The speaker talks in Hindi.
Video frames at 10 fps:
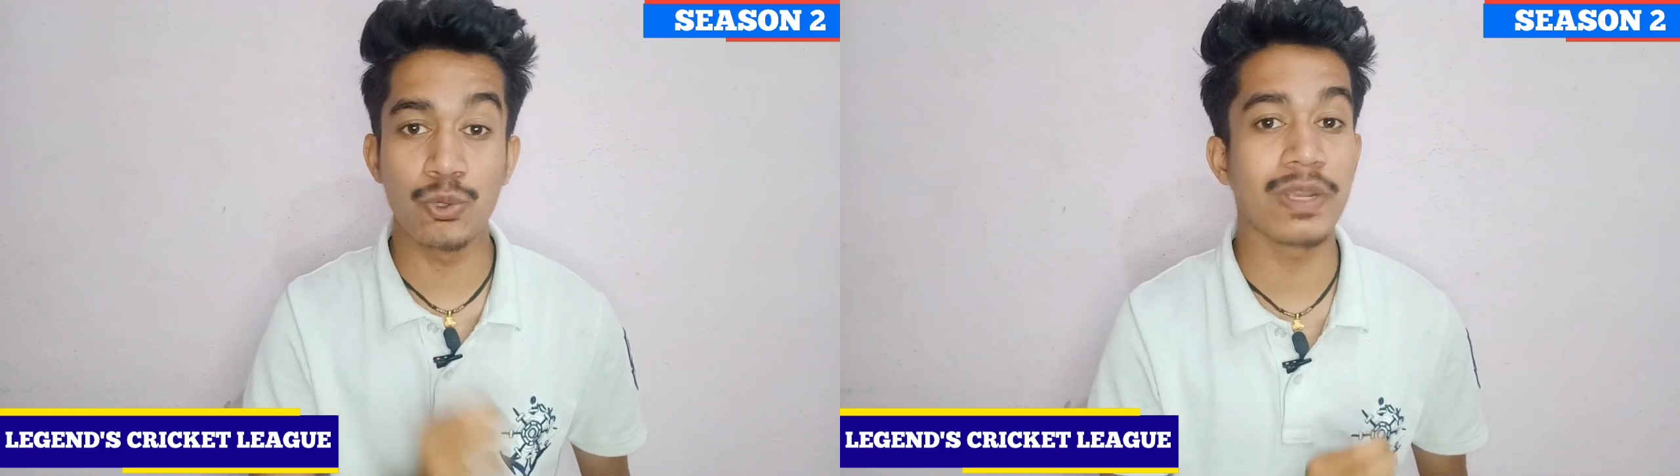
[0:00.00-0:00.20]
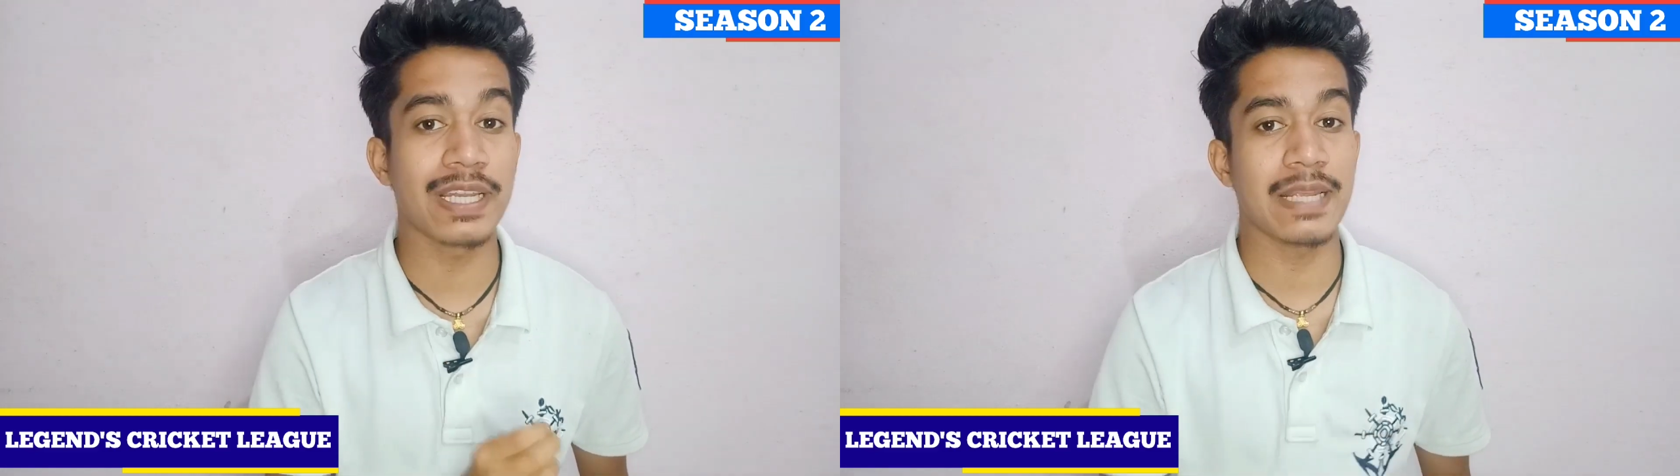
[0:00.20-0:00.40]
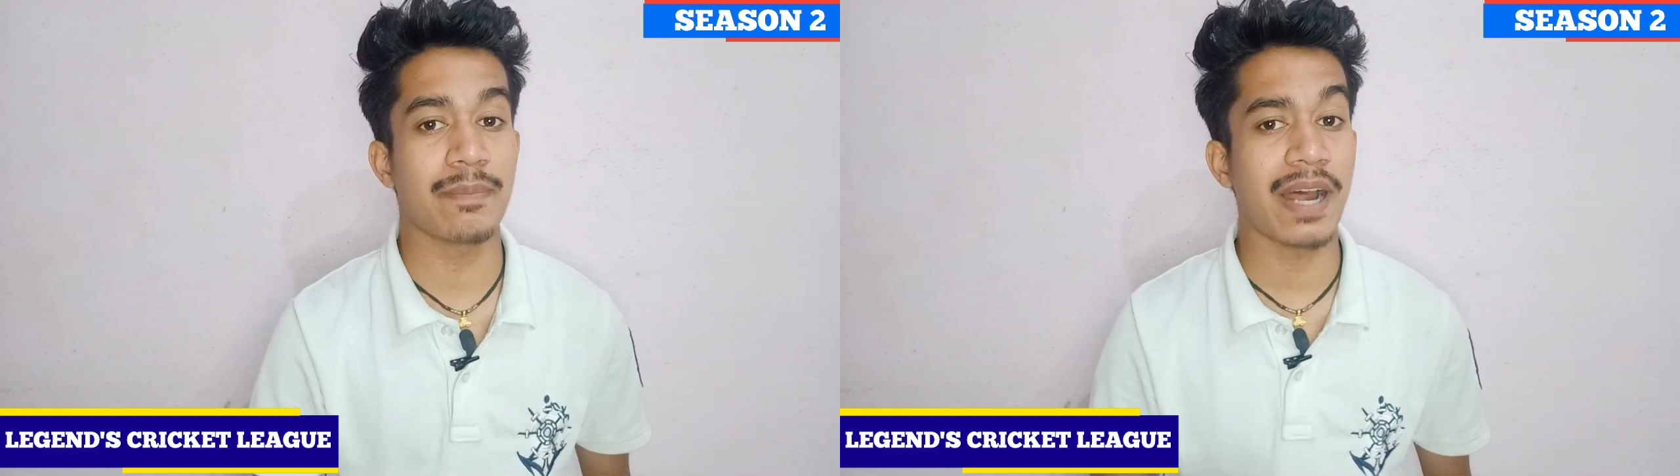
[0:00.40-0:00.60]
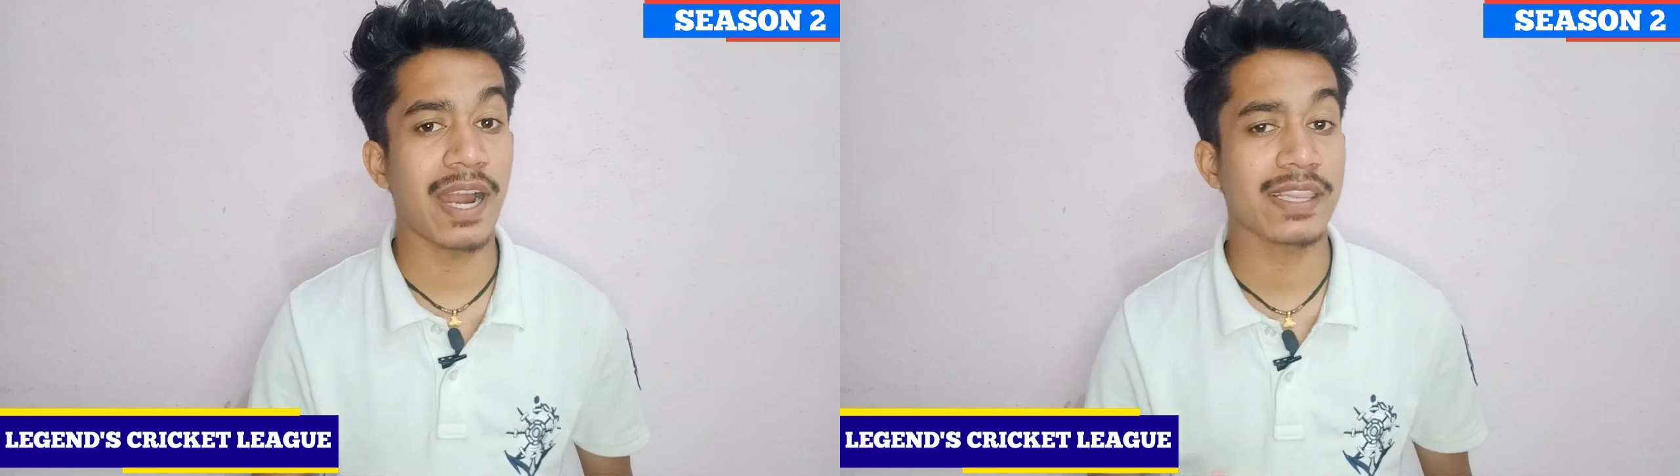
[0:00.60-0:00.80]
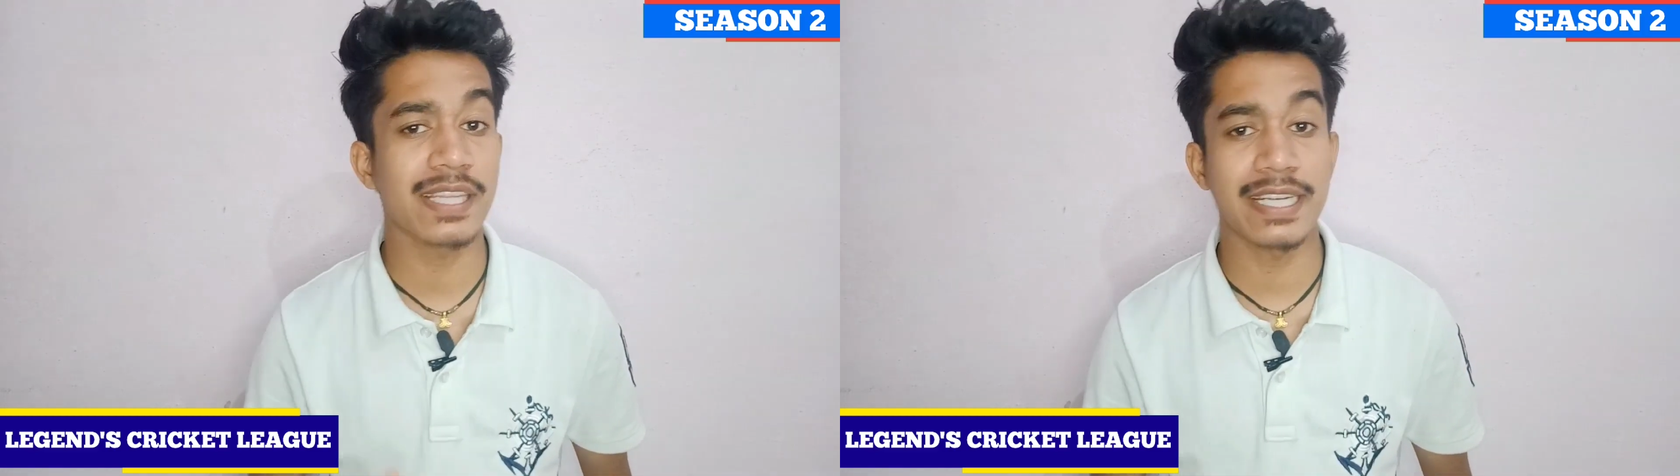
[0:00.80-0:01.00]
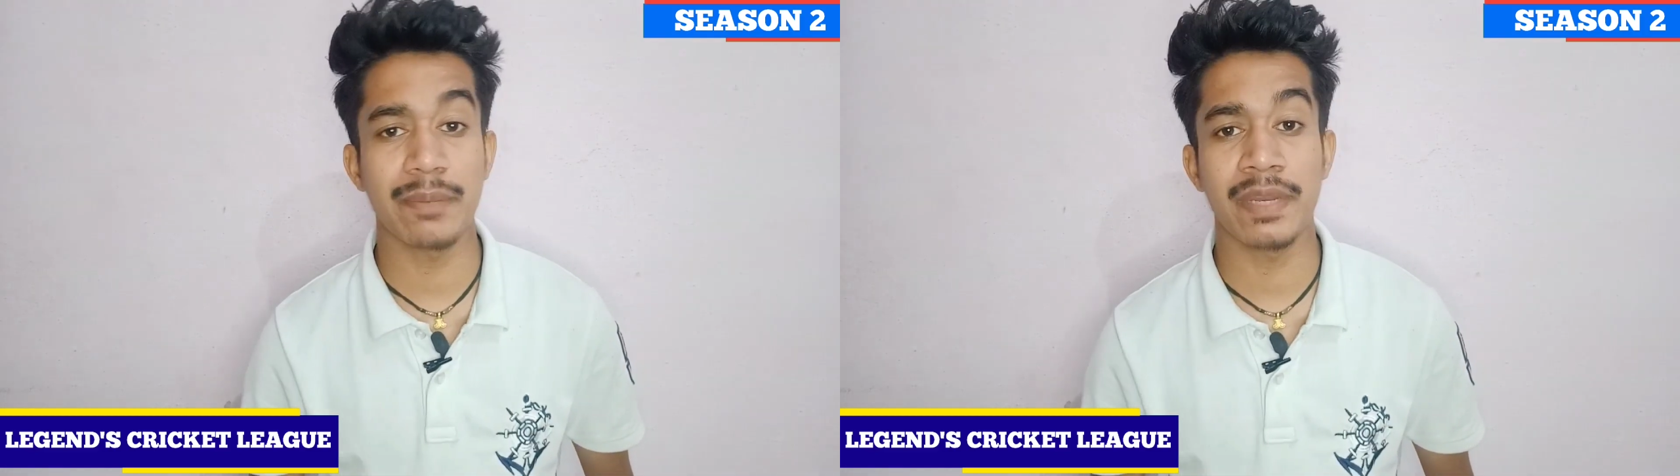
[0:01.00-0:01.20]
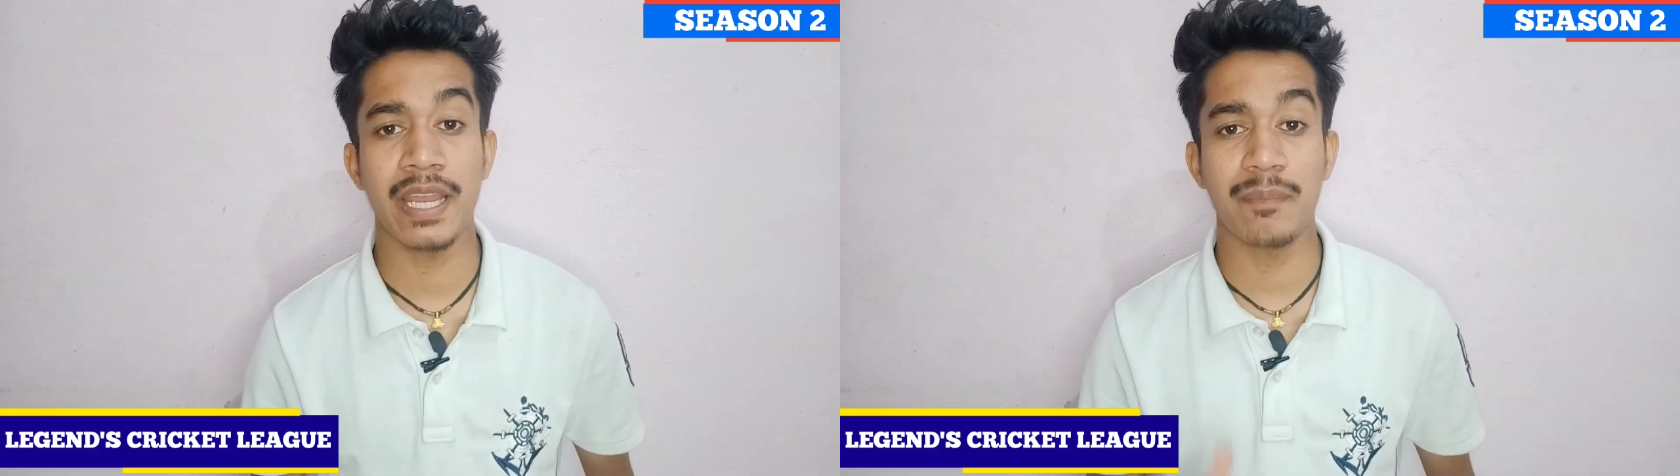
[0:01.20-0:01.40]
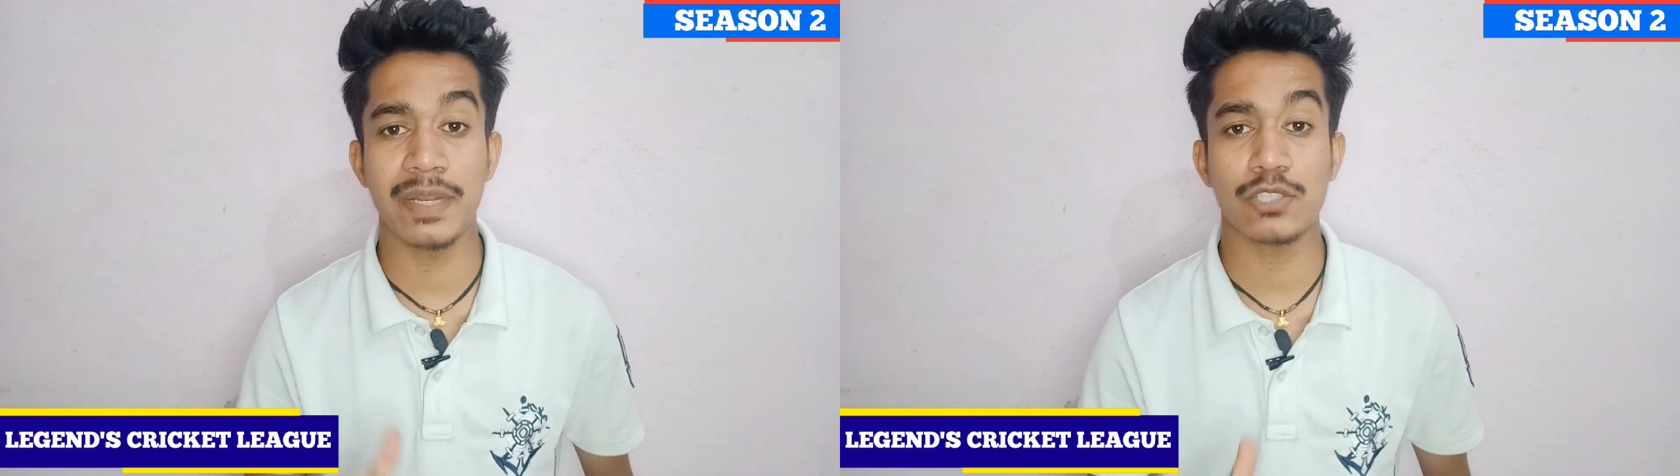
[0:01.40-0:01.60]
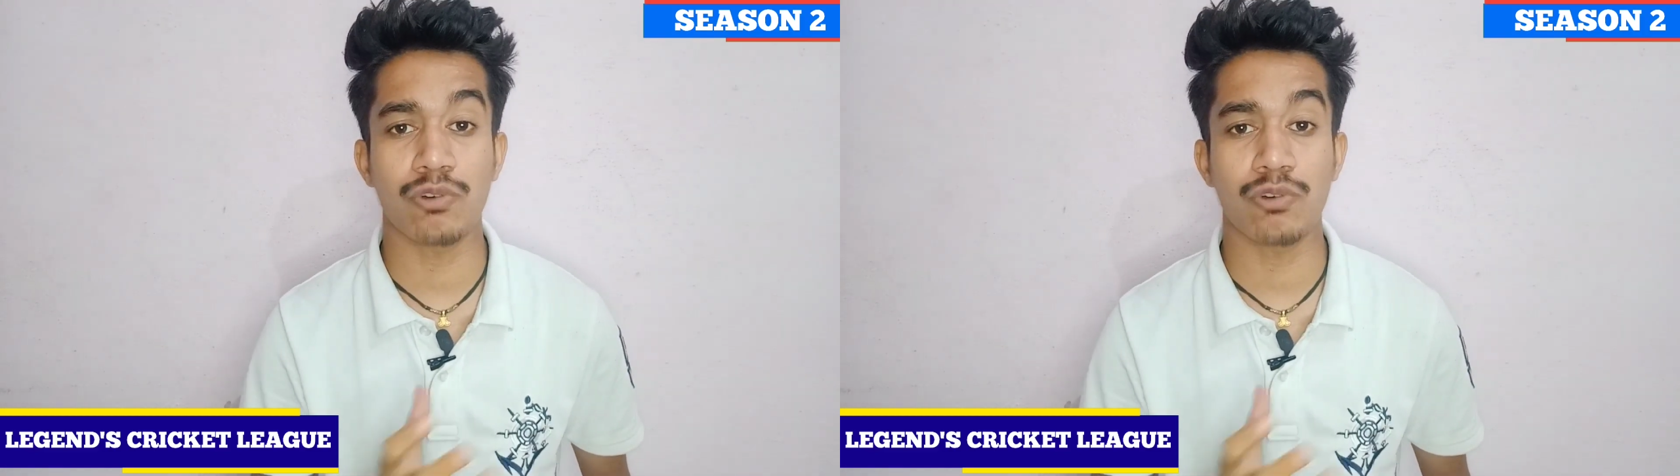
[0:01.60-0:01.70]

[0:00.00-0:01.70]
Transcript: टू के लिए भारतीय टीम ने अपने